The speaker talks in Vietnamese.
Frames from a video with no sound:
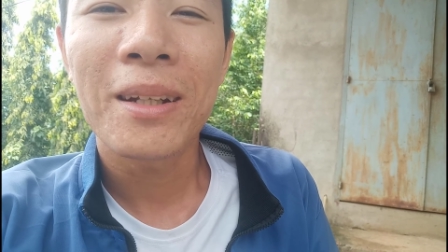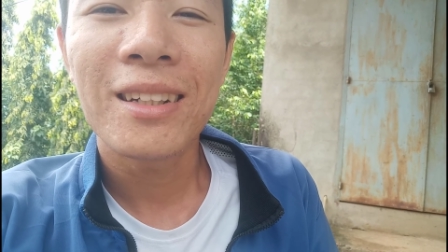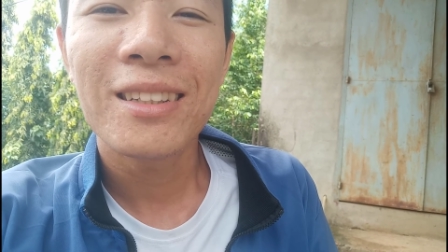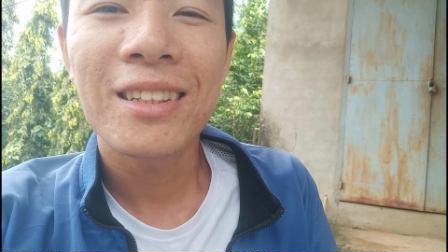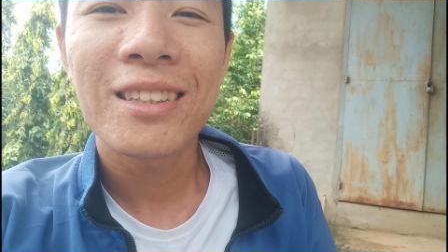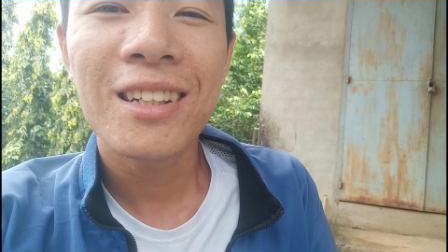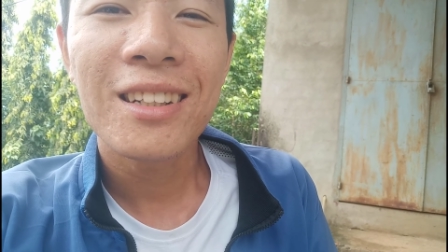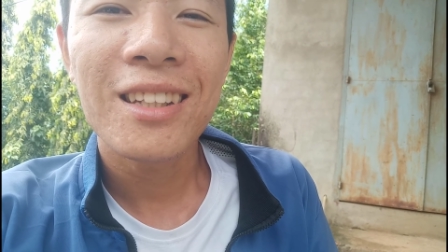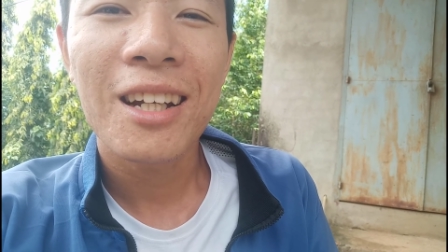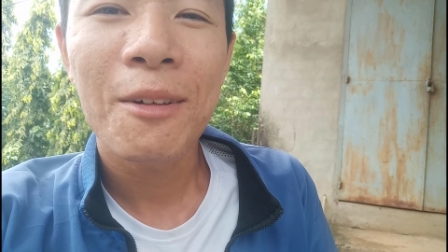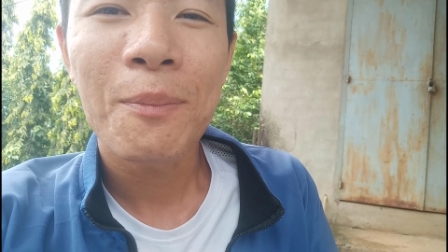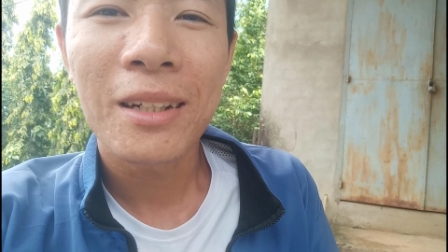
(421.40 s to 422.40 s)
mình từ trước
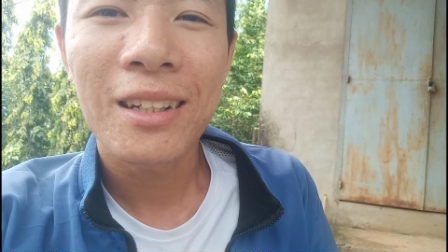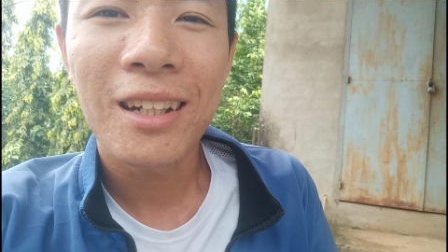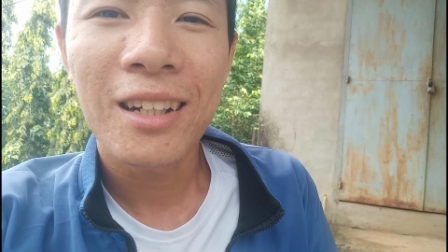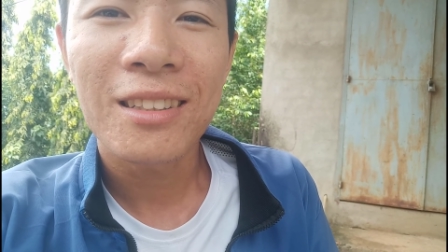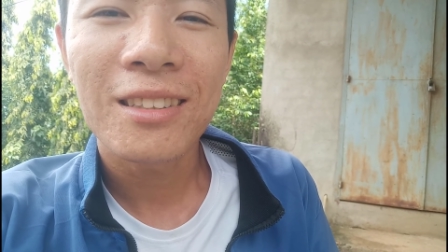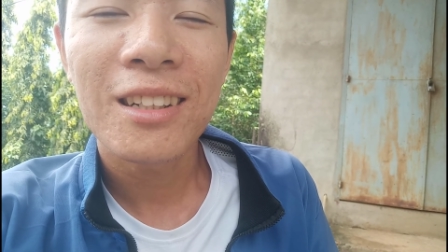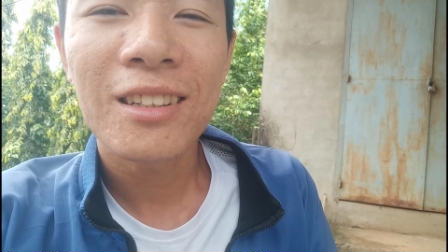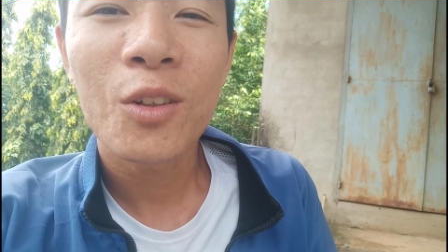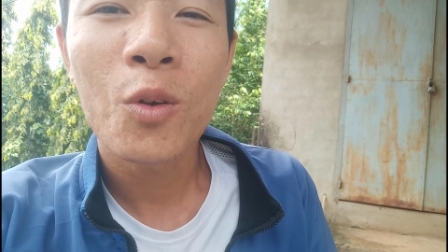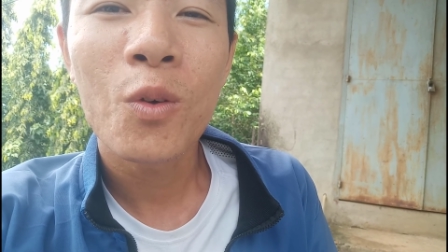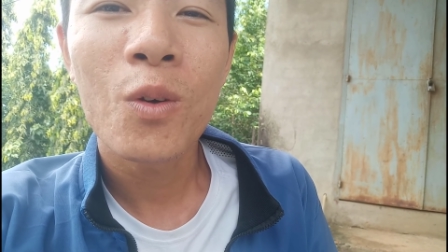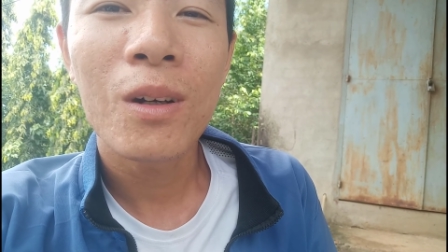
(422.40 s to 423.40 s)
giờ mình uh, chưa
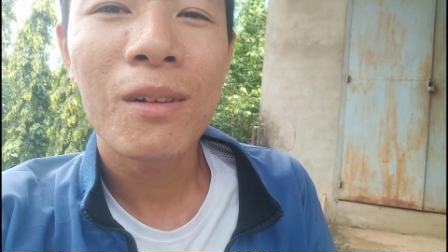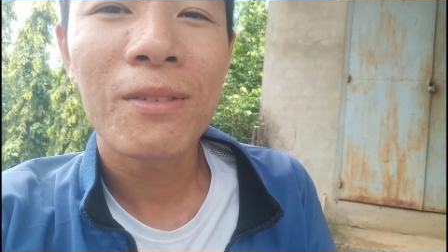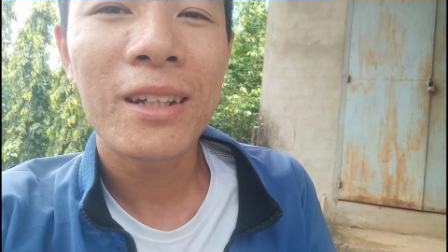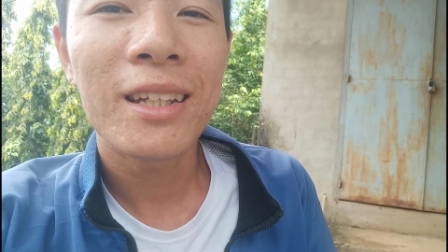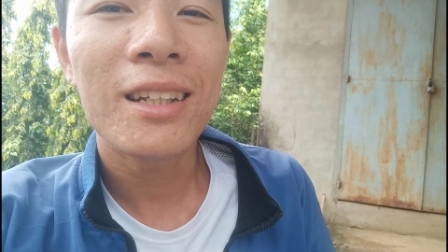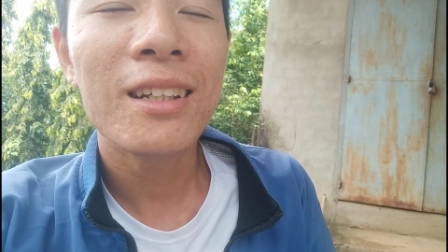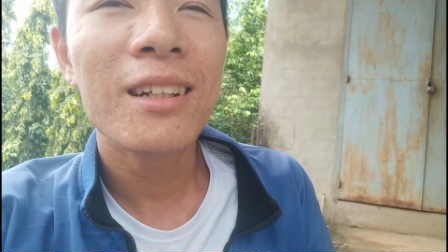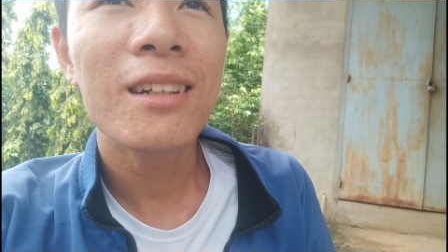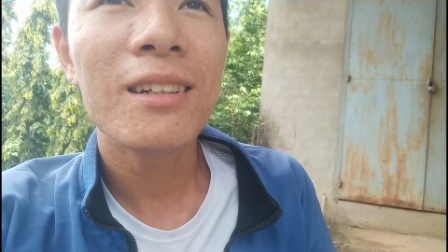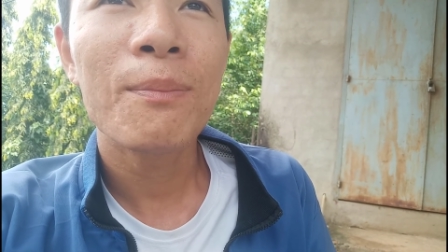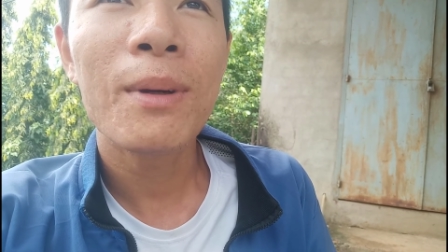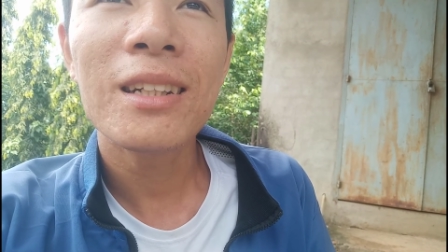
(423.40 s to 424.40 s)
thu phí
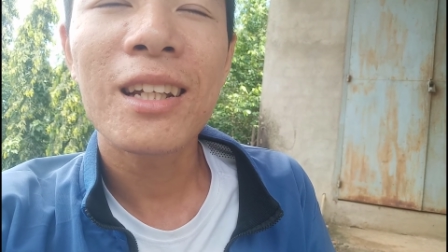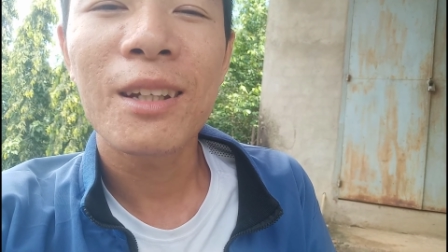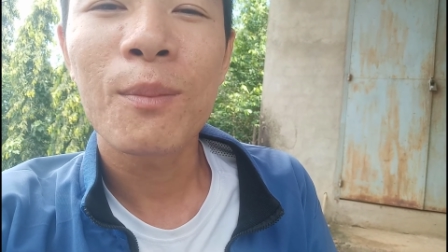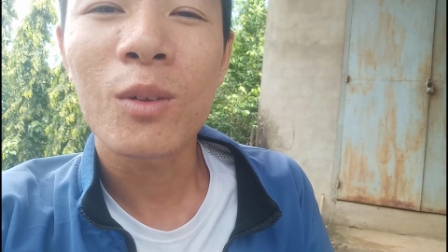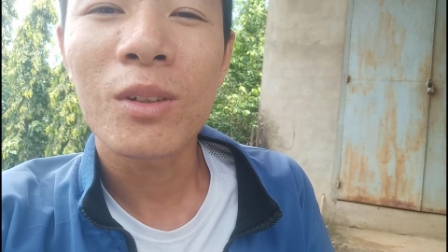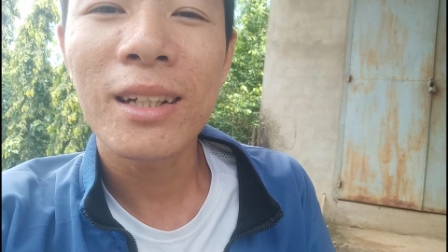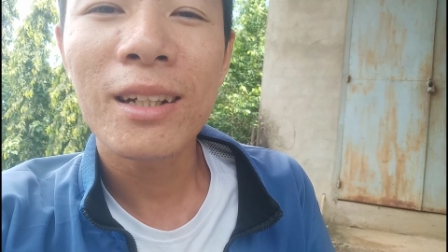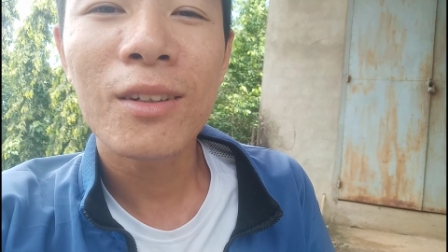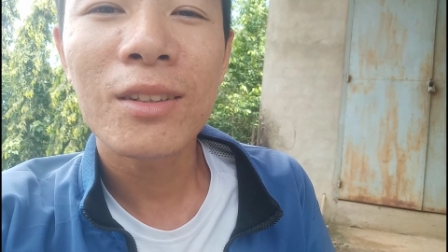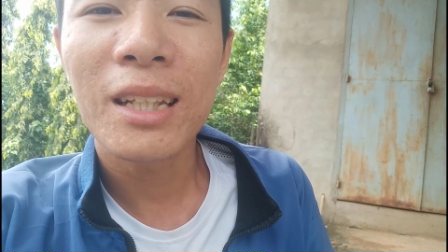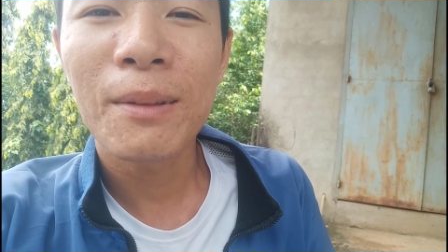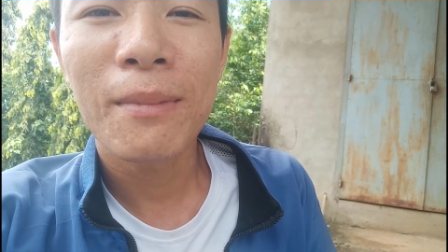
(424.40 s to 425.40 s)
bất kỳ một cái
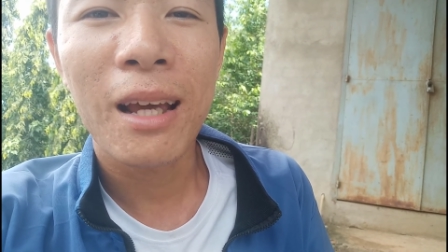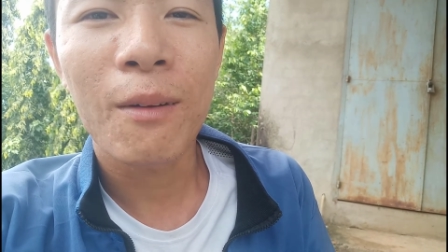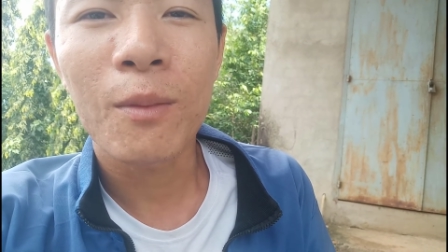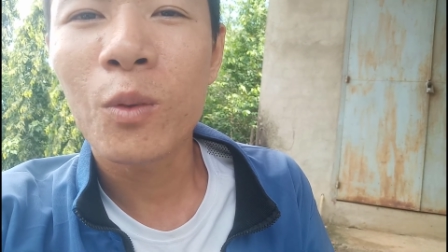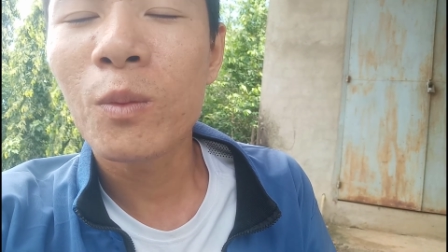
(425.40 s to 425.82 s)
con chim nào,